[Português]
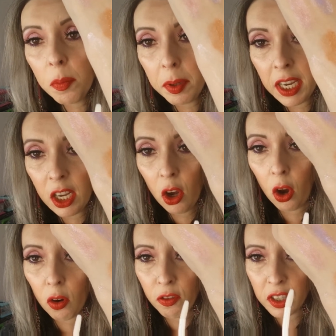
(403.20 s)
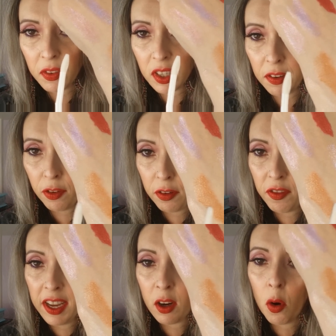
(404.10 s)
de brilho, ó. Se você for
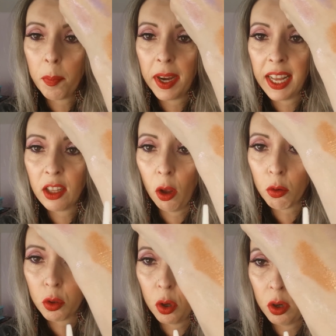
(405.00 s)
ver comparado aos